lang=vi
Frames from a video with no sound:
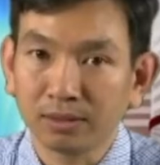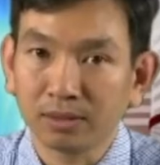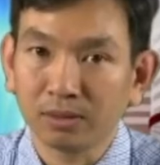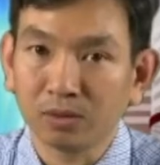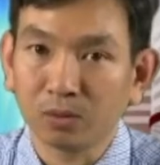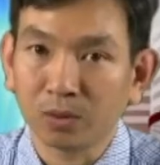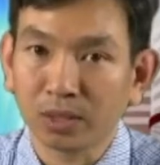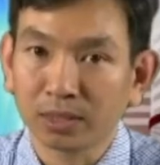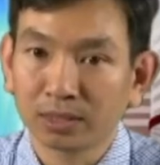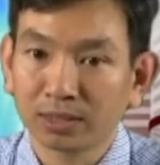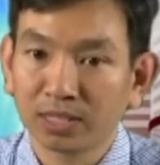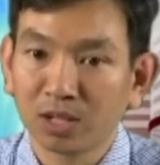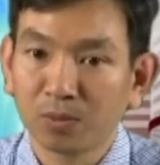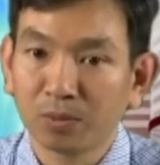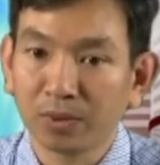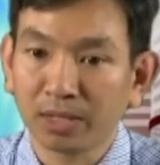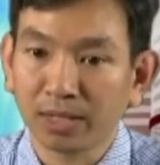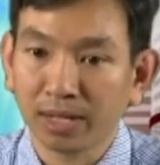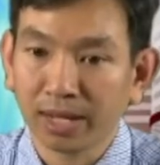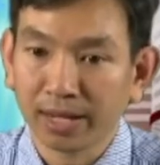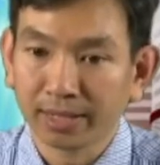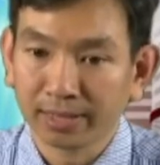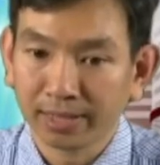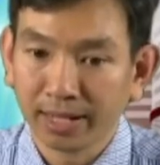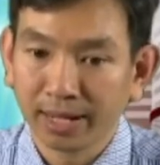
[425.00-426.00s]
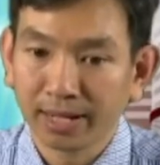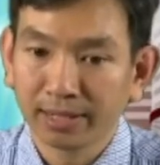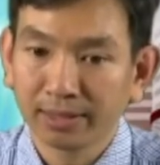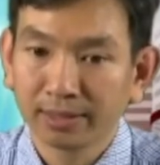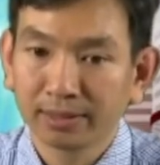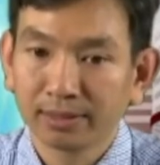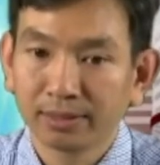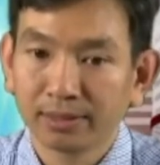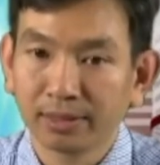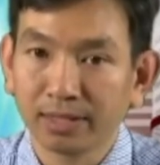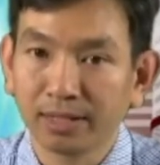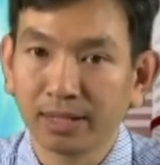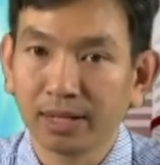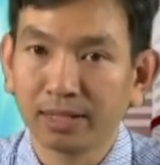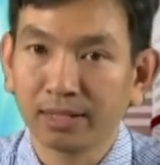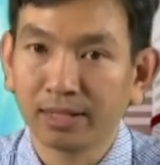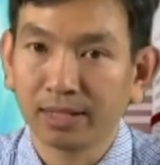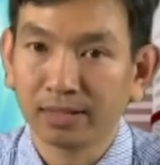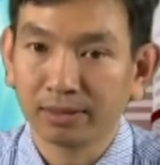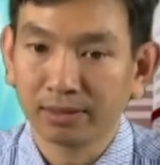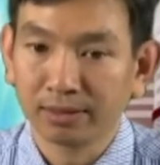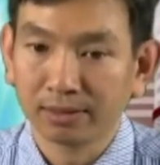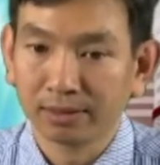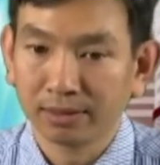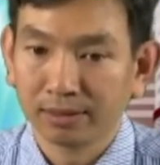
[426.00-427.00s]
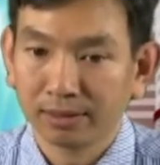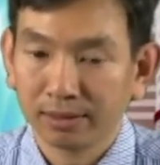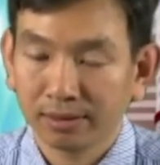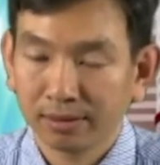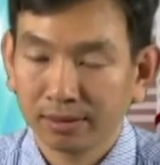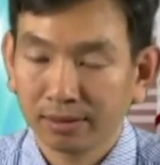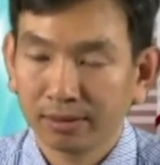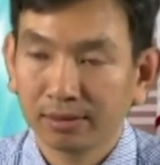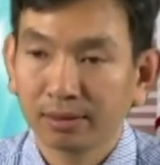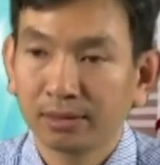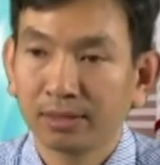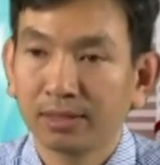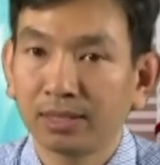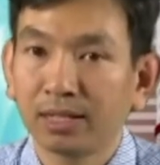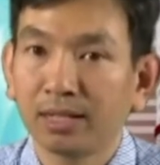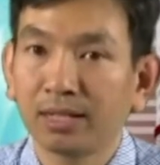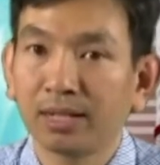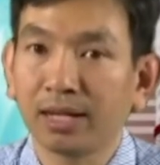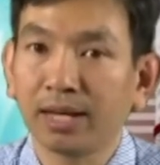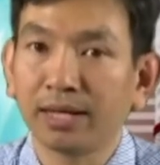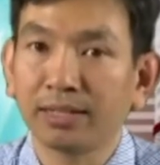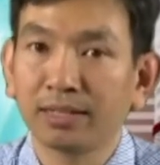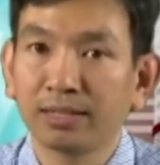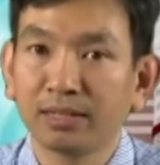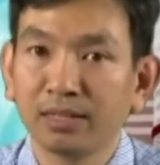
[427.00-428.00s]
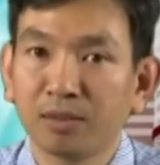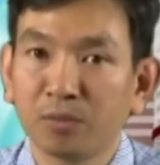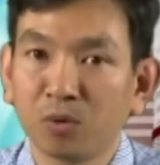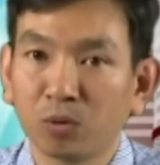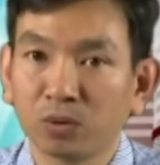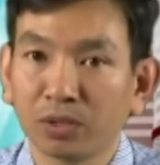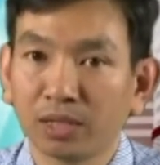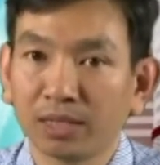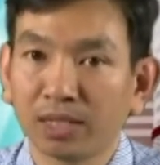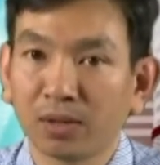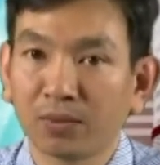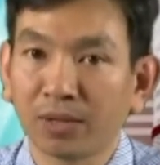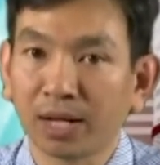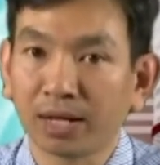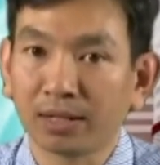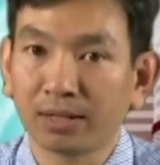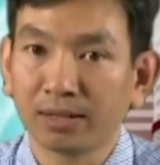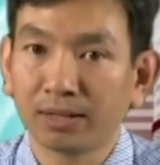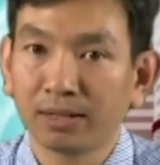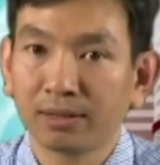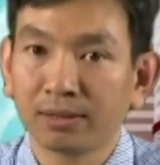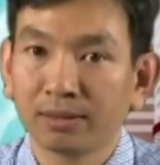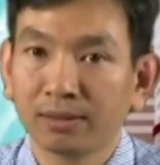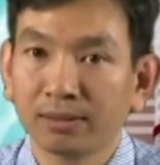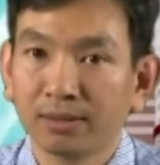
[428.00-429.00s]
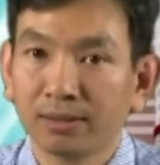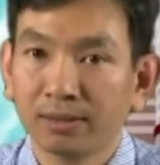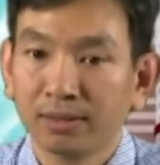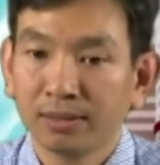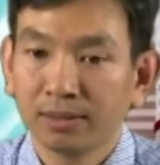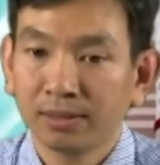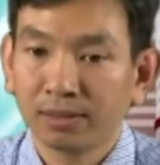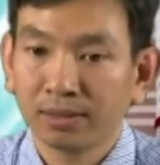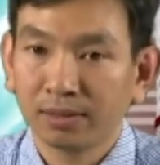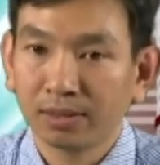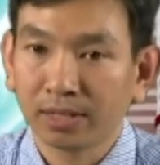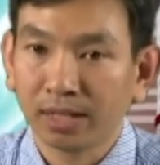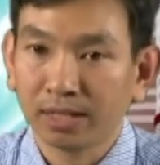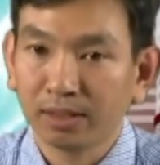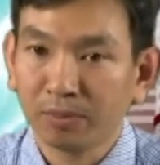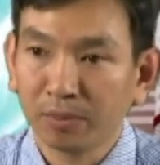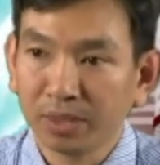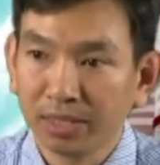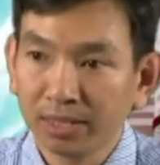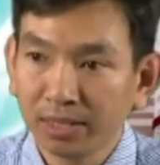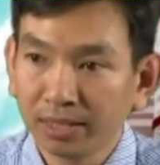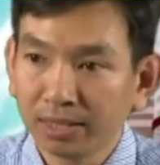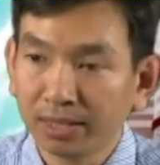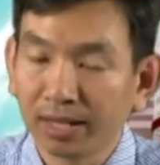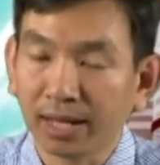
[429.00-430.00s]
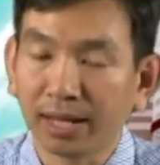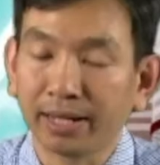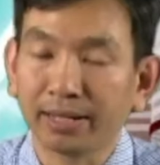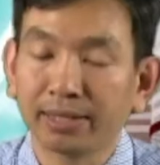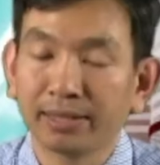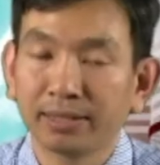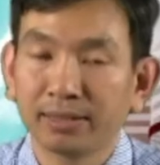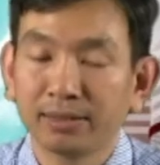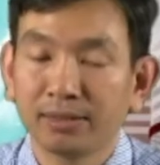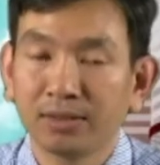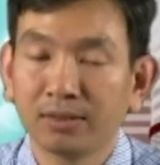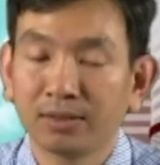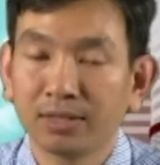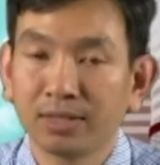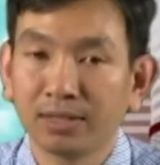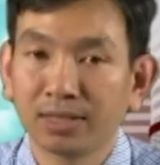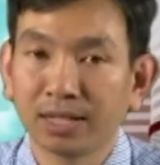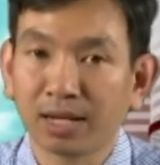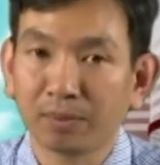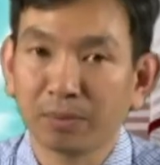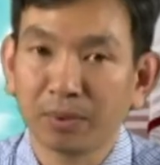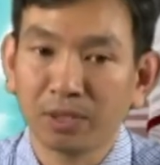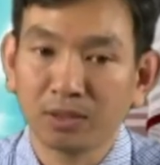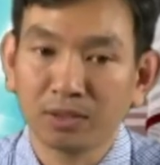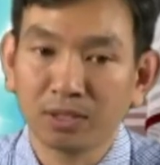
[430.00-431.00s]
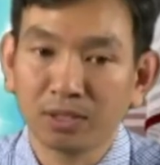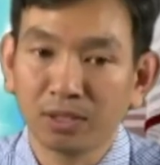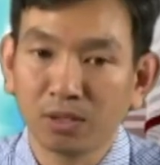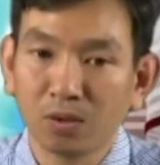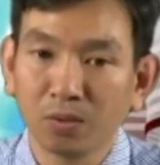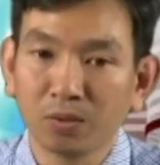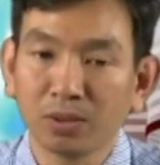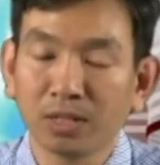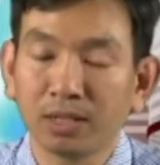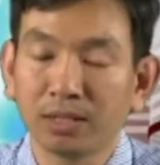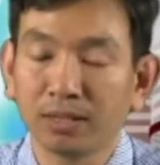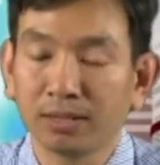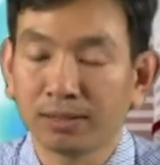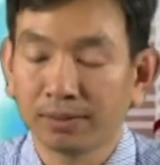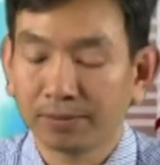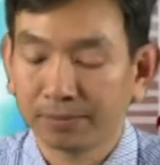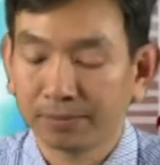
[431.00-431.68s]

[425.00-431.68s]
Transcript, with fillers: thường khoảng sau 12 tháng thì hãy nên chơi lại những môn thể thao nặng đó, có thể nó bị đứt lại do dây chằng mình chưa ổn định.